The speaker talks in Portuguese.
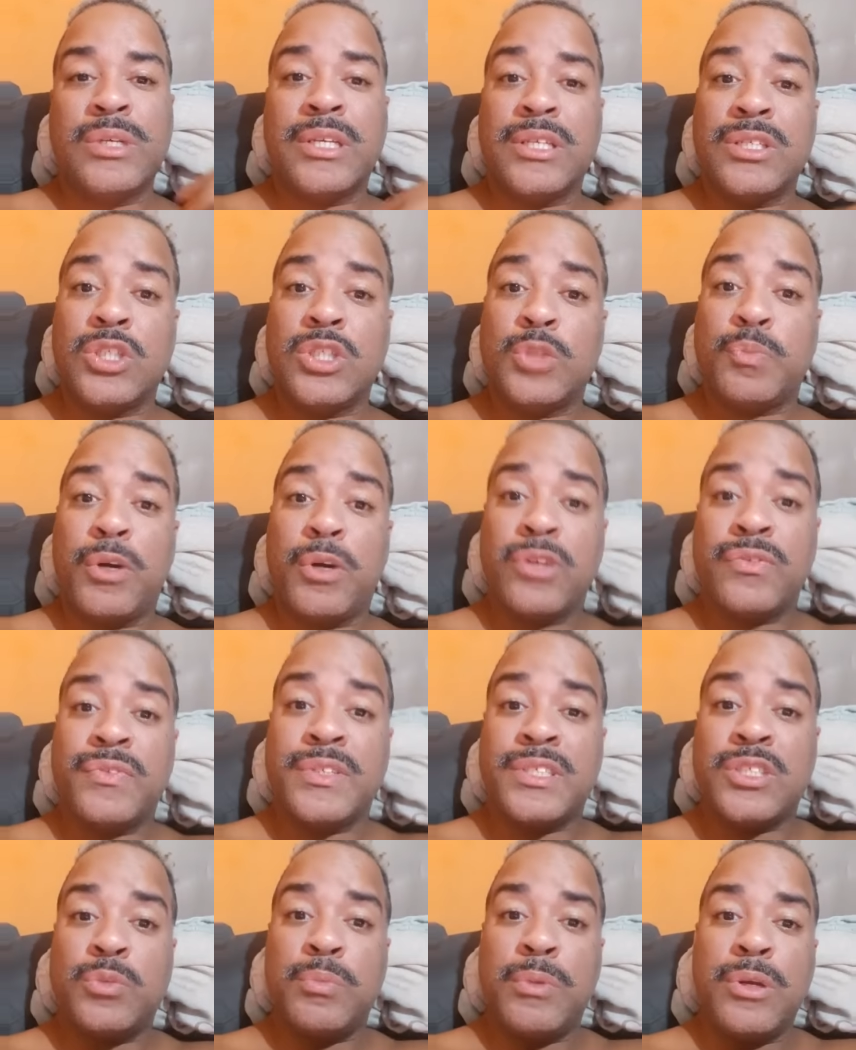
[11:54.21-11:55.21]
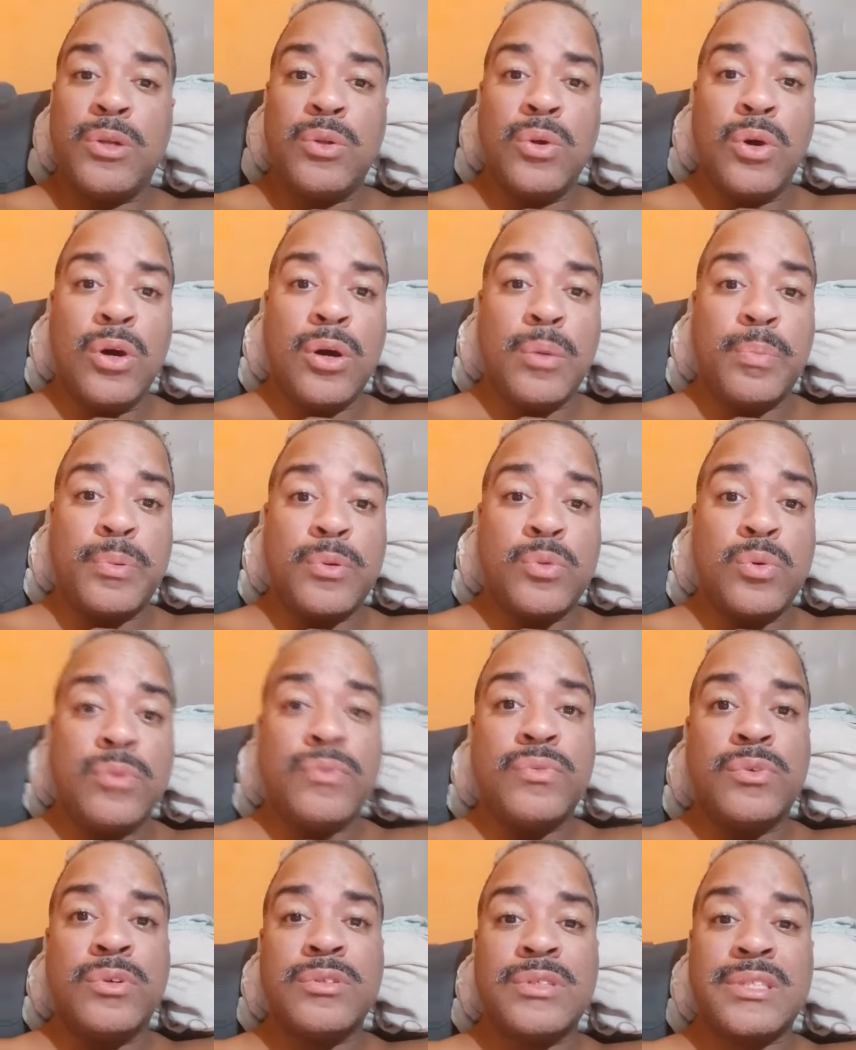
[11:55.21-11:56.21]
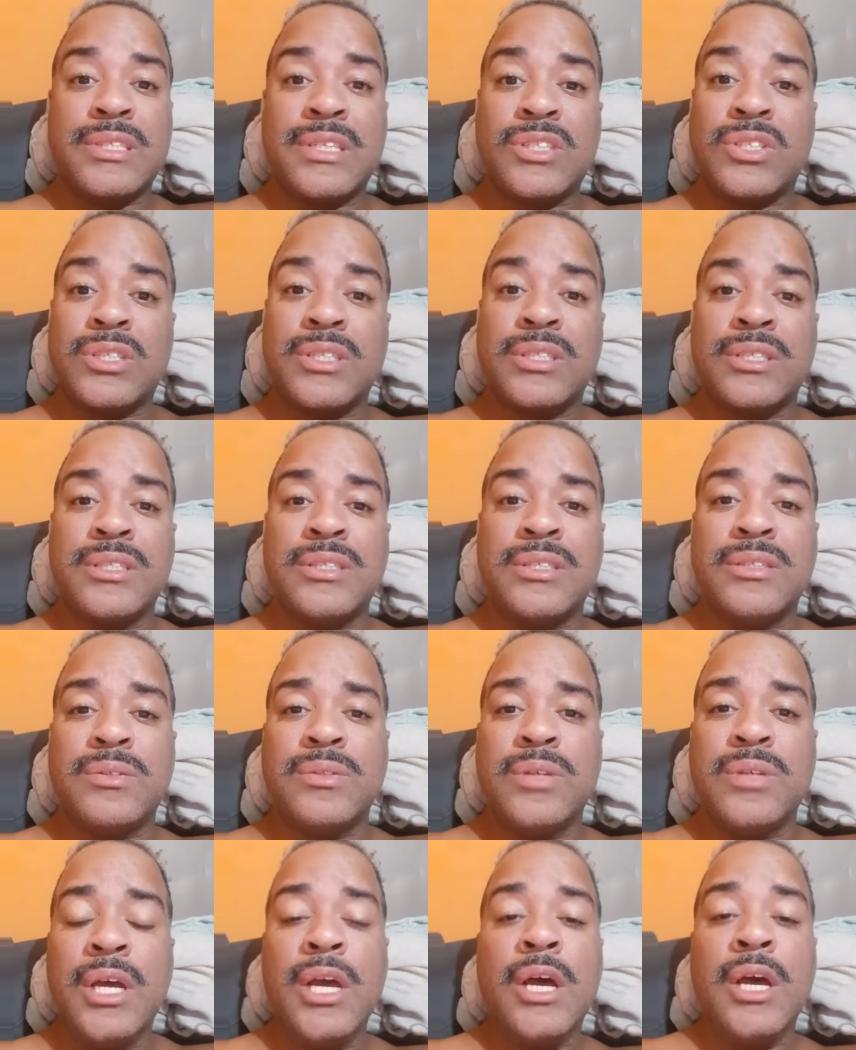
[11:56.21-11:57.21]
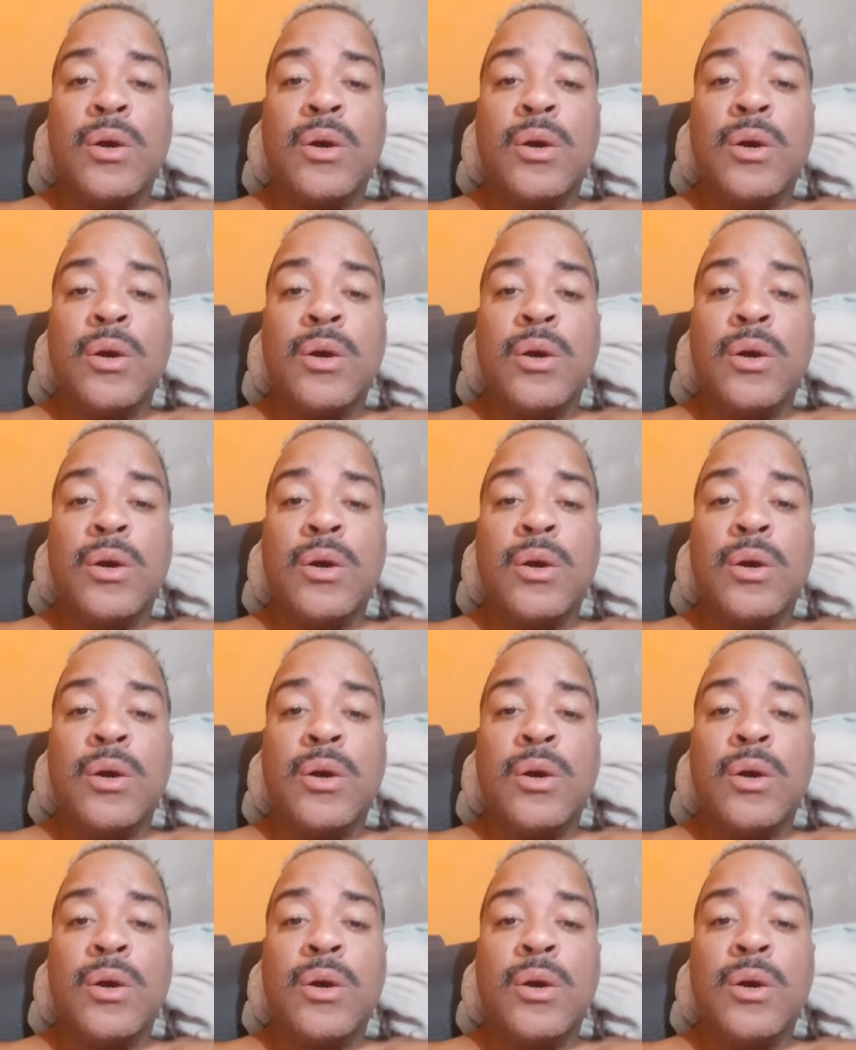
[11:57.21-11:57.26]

que a gente pode fazer de melhor para o novo ano que está chegando,